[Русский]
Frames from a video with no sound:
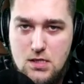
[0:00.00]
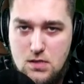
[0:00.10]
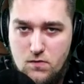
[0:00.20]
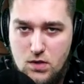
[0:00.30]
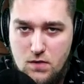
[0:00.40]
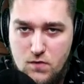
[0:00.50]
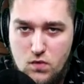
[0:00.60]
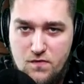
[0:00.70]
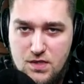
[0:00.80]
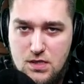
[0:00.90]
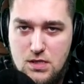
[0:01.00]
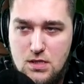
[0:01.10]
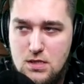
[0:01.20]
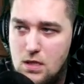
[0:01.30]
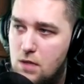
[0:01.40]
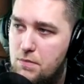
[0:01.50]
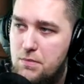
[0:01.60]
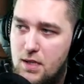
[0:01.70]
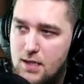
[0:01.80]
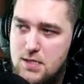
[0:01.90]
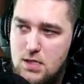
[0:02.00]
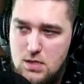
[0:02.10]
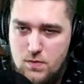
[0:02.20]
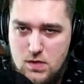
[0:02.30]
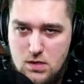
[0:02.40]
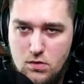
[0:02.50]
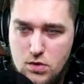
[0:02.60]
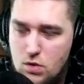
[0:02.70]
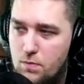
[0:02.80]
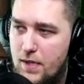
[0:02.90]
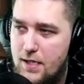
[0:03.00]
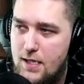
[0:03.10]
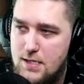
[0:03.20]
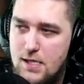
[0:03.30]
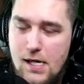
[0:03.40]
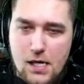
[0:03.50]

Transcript: Сегодня вы увидите стрим, и мне хотелось бы силушку поднять,